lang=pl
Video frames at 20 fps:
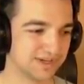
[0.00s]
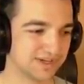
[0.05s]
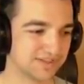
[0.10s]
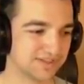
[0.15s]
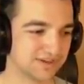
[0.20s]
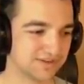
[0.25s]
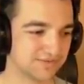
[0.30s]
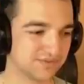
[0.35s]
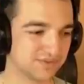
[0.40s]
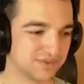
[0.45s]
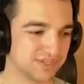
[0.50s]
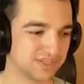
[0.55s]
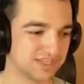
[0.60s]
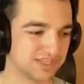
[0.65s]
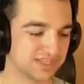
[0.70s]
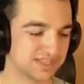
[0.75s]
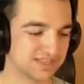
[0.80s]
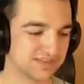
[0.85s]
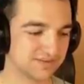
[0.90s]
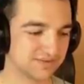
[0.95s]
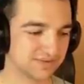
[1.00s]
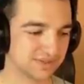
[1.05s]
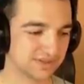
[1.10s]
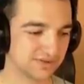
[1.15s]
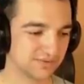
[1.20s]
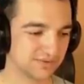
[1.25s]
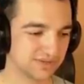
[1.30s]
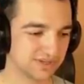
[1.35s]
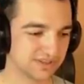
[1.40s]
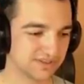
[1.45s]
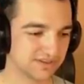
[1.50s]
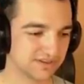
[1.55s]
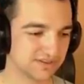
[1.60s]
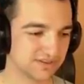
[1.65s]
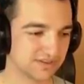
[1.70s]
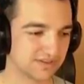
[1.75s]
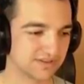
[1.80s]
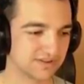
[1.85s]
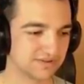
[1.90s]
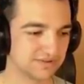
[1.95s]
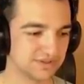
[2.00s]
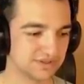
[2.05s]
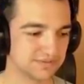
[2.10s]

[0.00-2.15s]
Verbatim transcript: Chciałem rzucić, nie wiem, na trójkę, co ja chciałem zrobić?